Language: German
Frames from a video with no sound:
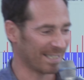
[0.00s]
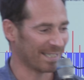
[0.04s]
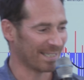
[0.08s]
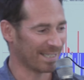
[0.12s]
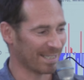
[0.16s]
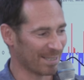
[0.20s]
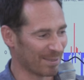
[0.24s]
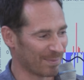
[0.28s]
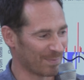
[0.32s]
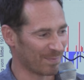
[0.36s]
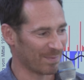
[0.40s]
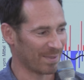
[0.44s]

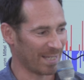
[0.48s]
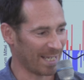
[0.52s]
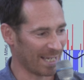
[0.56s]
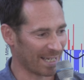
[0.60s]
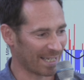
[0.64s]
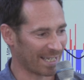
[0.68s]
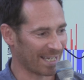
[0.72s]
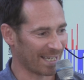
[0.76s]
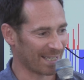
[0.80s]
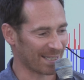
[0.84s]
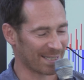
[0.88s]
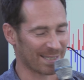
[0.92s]
Äh,
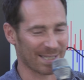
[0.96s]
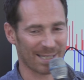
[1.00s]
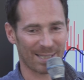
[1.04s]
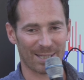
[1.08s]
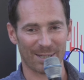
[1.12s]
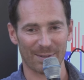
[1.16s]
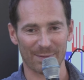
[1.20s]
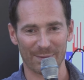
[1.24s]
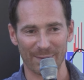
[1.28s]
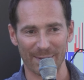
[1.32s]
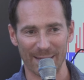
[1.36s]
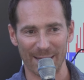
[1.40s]
näher gehe ich jetzt nicht
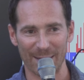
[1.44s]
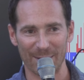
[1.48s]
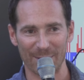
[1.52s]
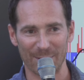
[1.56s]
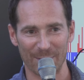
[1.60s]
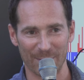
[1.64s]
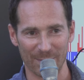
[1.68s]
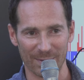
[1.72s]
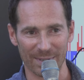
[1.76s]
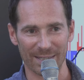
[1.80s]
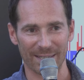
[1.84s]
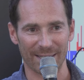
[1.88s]
darauf ein,
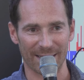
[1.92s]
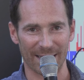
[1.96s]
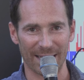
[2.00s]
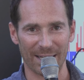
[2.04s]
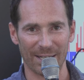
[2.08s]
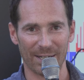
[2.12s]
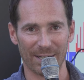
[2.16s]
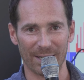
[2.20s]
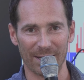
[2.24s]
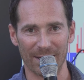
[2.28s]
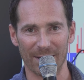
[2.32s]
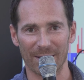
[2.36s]
aber
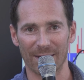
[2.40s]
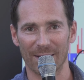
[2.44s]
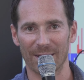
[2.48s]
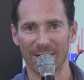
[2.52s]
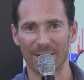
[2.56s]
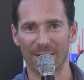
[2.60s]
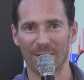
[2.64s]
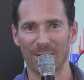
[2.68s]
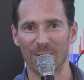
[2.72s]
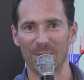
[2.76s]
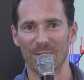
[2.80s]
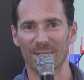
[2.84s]
in
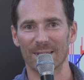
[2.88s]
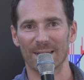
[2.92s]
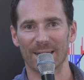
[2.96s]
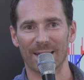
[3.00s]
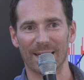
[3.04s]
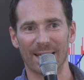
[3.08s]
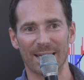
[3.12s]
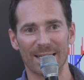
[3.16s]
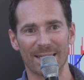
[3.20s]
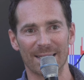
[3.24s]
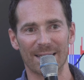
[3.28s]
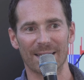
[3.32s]

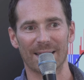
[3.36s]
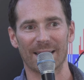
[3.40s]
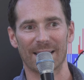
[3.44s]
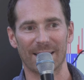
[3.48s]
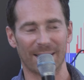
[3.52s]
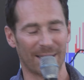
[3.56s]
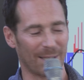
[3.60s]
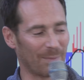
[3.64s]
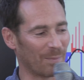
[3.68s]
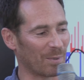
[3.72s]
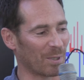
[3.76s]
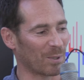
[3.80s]
Österreich ist
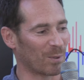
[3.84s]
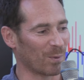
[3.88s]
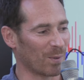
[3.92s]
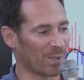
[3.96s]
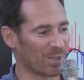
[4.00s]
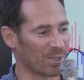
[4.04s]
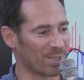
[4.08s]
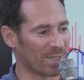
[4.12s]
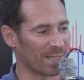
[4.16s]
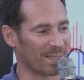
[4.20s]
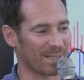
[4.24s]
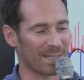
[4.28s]
der
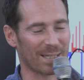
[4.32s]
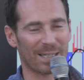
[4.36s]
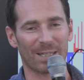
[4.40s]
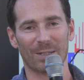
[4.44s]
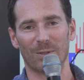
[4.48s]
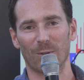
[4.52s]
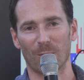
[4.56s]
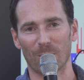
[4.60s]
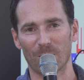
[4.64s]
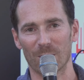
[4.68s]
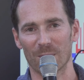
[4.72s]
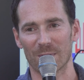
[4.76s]
Temperaturanstieg circa
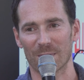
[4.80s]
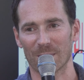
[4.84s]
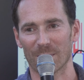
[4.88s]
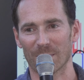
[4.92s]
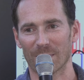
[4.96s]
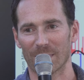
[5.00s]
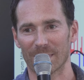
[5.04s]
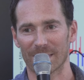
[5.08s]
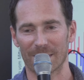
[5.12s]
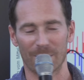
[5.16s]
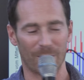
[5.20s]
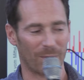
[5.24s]
doppelt so
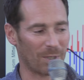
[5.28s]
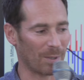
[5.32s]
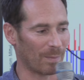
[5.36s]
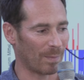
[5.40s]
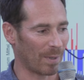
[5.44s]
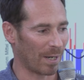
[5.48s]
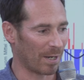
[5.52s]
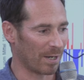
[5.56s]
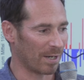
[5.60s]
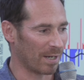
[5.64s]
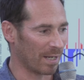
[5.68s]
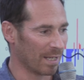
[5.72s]
hoch als im
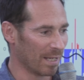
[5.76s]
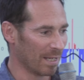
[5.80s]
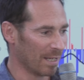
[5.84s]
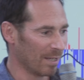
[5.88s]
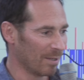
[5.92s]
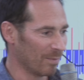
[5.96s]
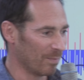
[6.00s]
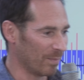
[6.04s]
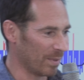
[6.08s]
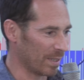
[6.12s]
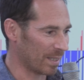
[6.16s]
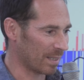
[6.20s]
globalen
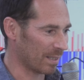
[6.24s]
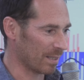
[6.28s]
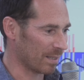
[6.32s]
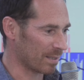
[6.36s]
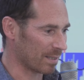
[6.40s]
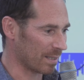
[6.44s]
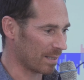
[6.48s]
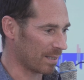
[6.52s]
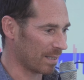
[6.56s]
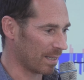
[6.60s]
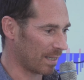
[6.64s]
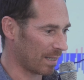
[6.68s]
Mittel,
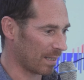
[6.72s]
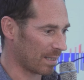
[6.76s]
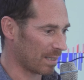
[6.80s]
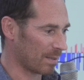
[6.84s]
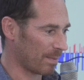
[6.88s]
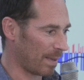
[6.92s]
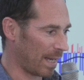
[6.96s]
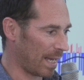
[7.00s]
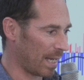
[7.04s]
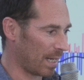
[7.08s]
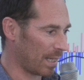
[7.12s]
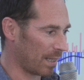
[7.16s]
also circa
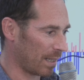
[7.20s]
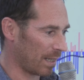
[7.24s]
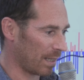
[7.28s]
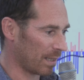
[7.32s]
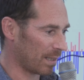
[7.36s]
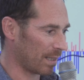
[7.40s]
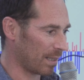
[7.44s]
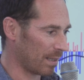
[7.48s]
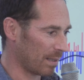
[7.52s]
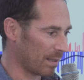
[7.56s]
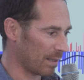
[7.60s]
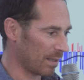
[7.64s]
2
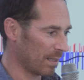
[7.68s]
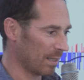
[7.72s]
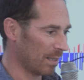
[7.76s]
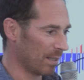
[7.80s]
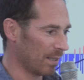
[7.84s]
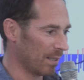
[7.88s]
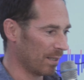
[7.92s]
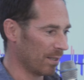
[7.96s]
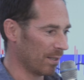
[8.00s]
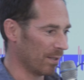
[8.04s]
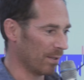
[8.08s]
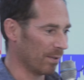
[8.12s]
Grad
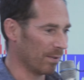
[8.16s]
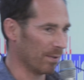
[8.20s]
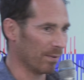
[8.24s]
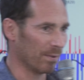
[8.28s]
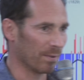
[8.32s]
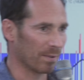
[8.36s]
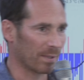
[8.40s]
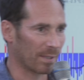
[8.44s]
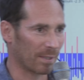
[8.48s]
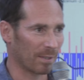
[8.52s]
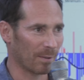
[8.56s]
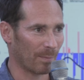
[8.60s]

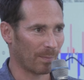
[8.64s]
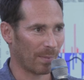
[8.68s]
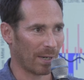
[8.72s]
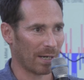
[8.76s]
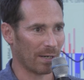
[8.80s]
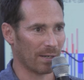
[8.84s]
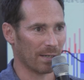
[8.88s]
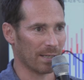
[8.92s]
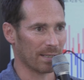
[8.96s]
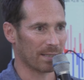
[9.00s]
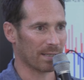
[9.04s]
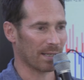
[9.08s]
und
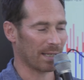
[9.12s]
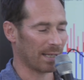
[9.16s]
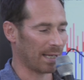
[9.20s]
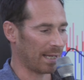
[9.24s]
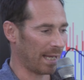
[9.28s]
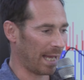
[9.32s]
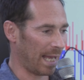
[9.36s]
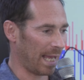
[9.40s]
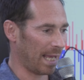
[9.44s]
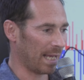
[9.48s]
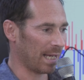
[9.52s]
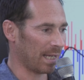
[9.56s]
global ist
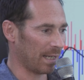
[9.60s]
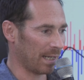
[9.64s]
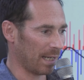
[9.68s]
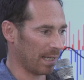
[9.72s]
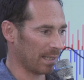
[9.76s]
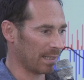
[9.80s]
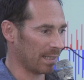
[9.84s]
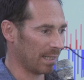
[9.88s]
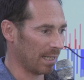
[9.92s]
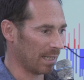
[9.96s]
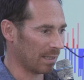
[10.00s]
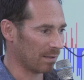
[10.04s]
er 1
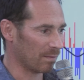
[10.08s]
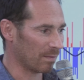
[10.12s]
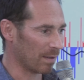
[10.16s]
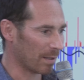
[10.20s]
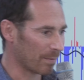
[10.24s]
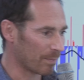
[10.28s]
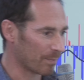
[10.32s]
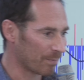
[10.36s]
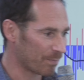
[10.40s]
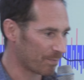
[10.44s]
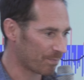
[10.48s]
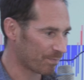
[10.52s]
Grad in
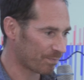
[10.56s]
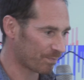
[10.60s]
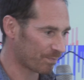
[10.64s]
etwa,